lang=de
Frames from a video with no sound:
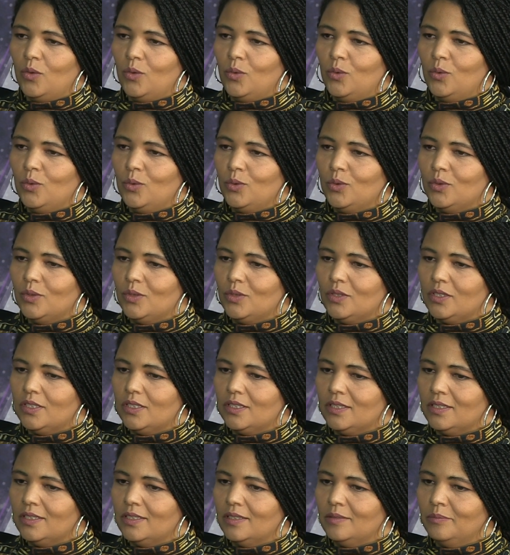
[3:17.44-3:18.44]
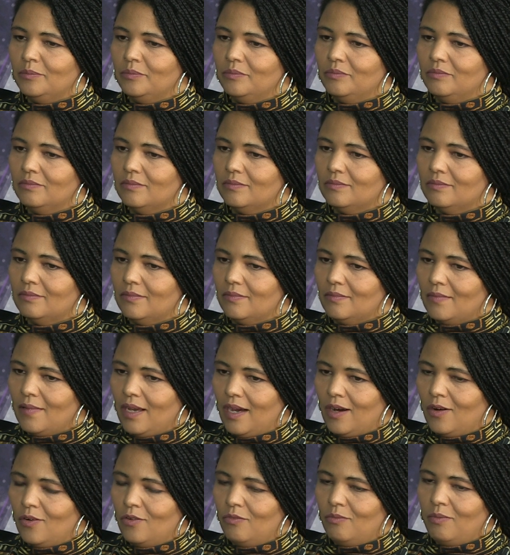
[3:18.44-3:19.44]
Und ähm,
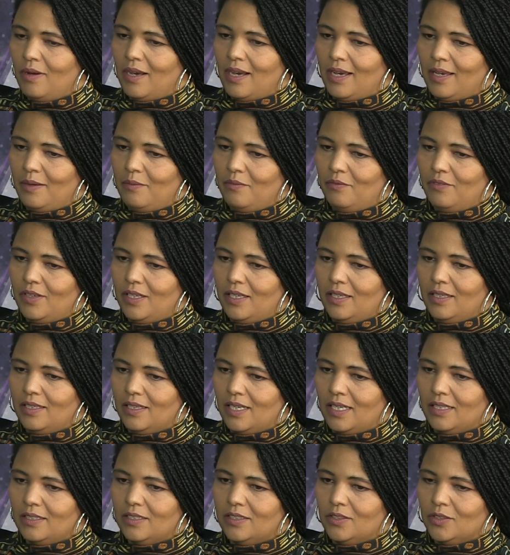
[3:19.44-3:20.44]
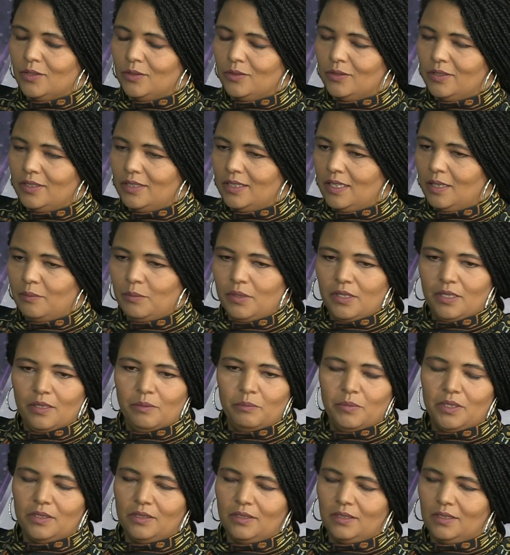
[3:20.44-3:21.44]
auf dem Heimweg nach der Kirche habe ich
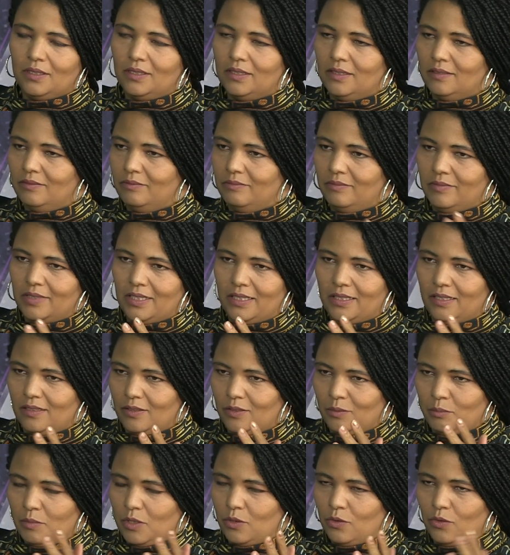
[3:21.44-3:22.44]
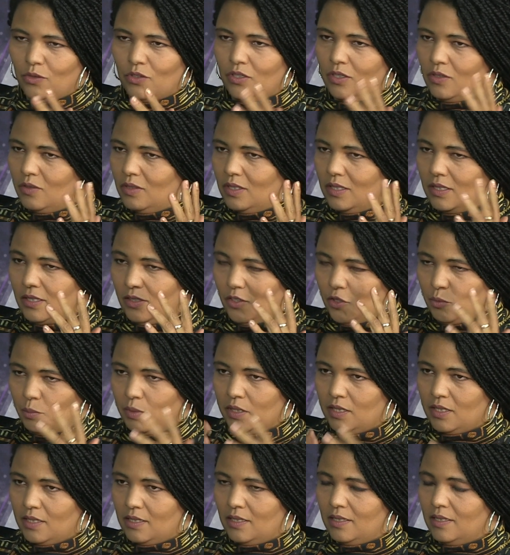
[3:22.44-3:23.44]
gemerkt, wenn ich aus dem Auto schaue, dass ich
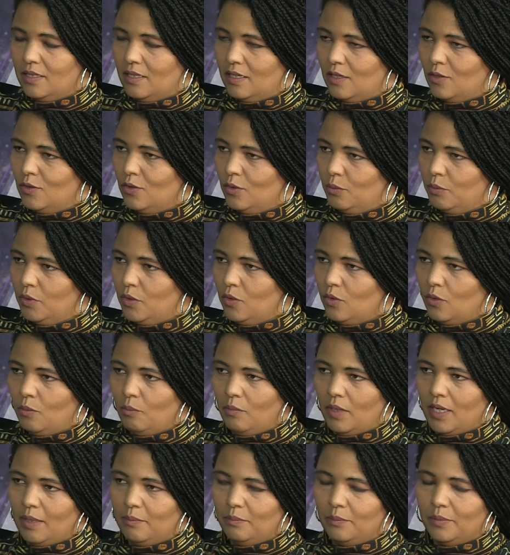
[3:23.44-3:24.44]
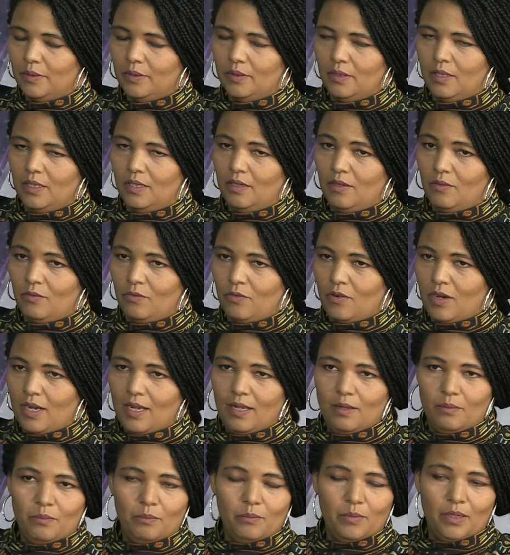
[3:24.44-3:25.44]
Schmerzen in den Augen bekommen habe, vor
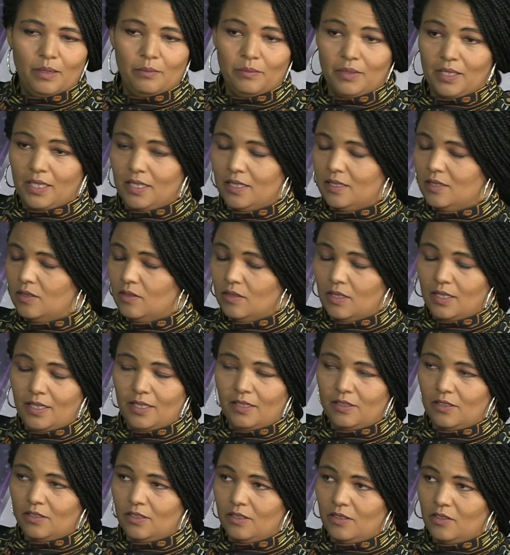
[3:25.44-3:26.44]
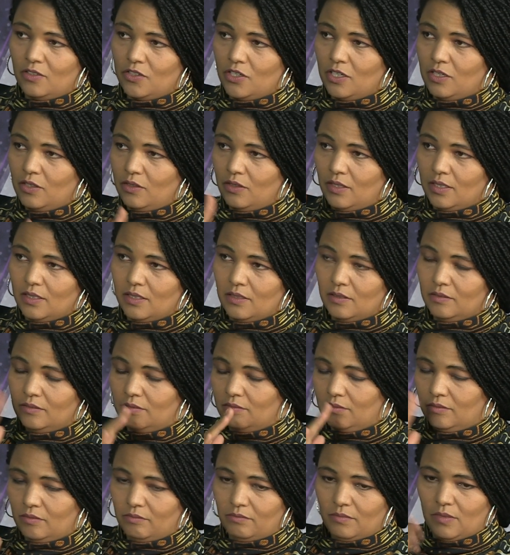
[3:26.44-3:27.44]
allem beim Rechts- und Links-Schauen, also
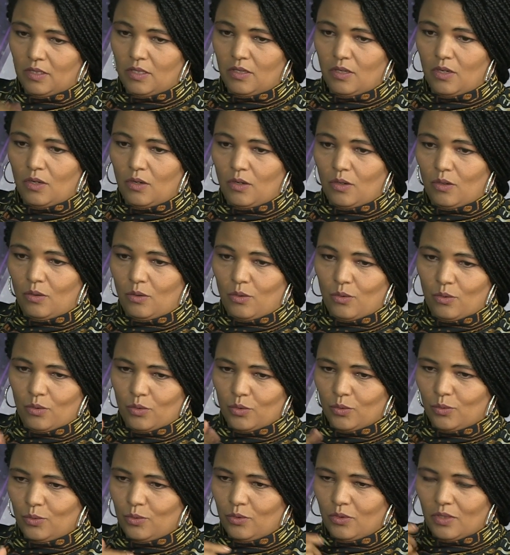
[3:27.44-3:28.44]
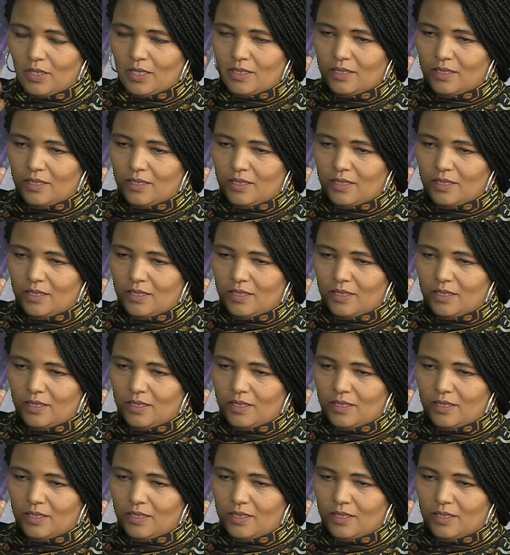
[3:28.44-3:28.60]
hoch und runter.